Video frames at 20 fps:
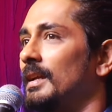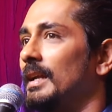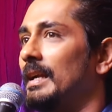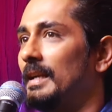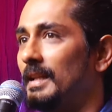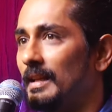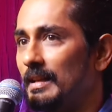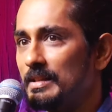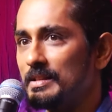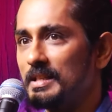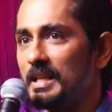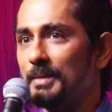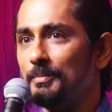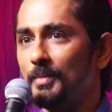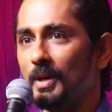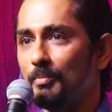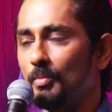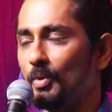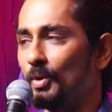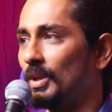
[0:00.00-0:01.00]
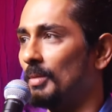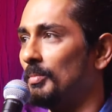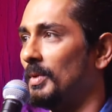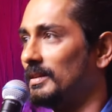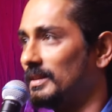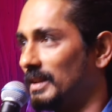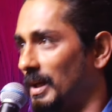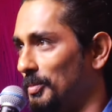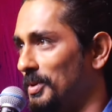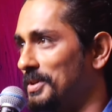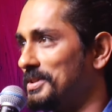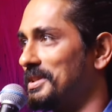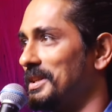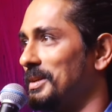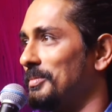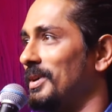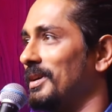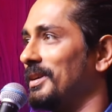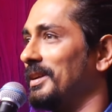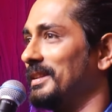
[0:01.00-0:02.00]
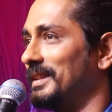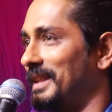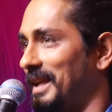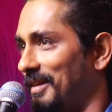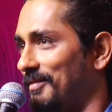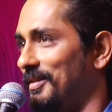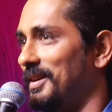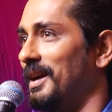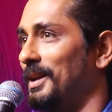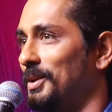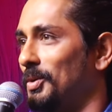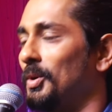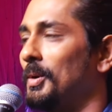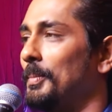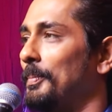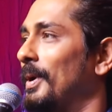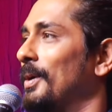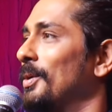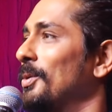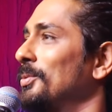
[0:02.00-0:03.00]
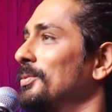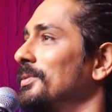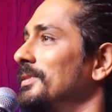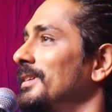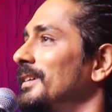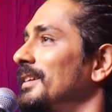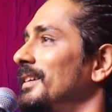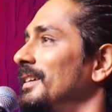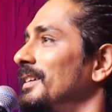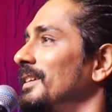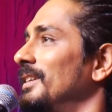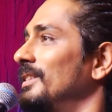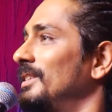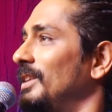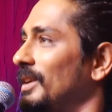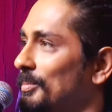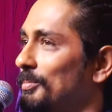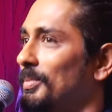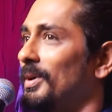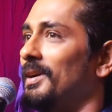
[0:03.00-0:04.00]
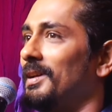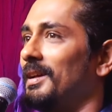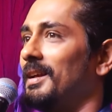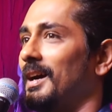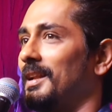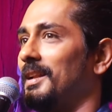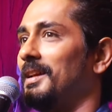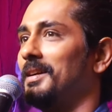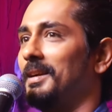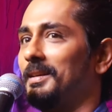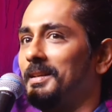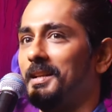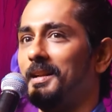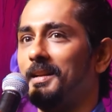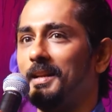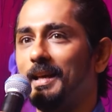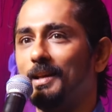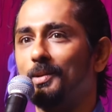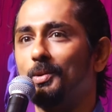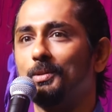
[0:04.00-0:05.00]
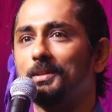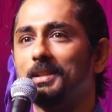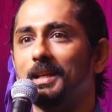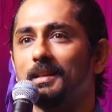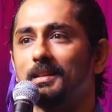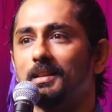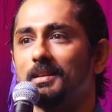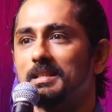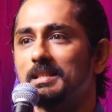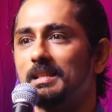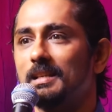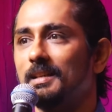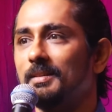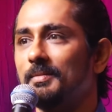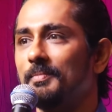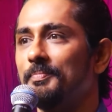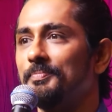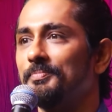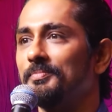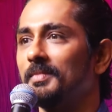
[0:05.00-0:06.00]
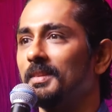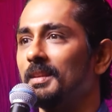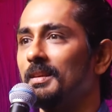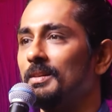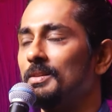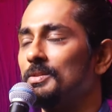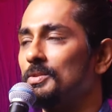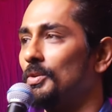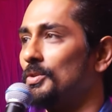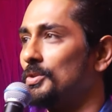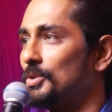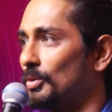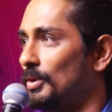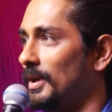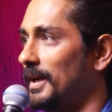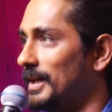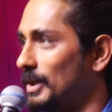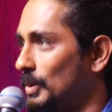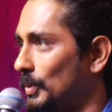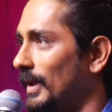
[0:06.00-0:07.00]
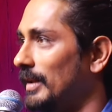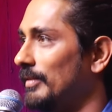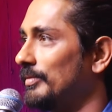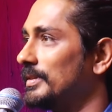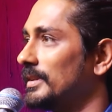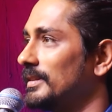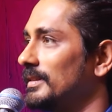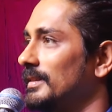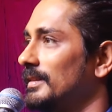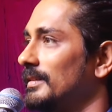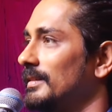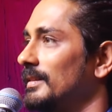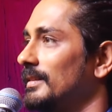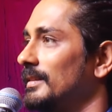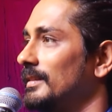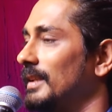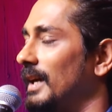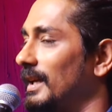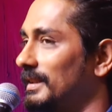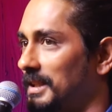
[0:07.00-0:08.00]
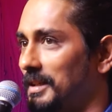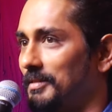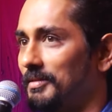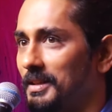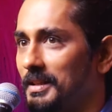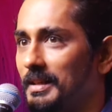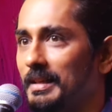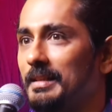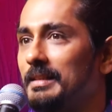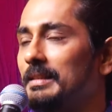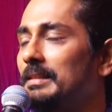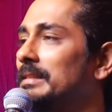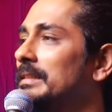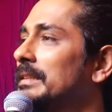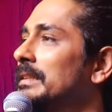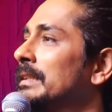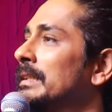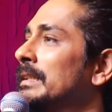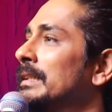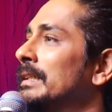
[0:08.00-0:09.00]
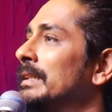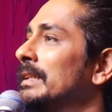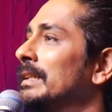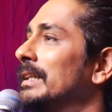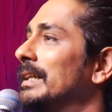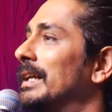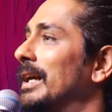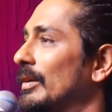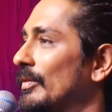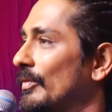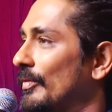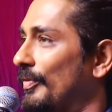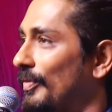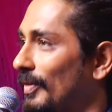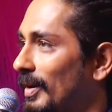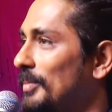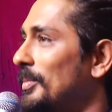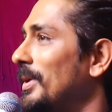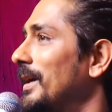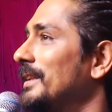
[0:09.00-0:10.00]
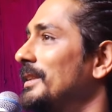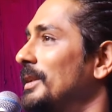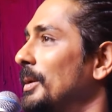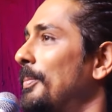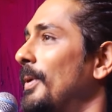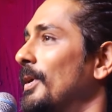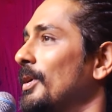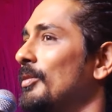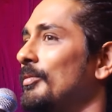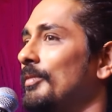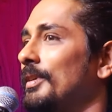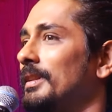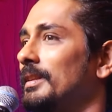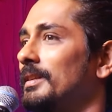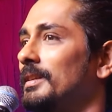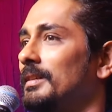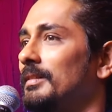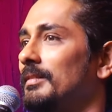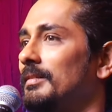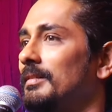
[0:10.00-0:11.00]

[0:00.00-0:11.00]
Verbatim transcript: இந்தியன் சினிமா முக்கியமாக தமிழ் சினிமாவுக்கு தேவையான ஒரு படம் திரும்ப களை கட்டுற நேரம் தியேட்டர்ஸில் ஸோ ஜூலை டுவெல்த் தாத்தா வராரு கன்ஃபார்மாக இந்த படம் வந்து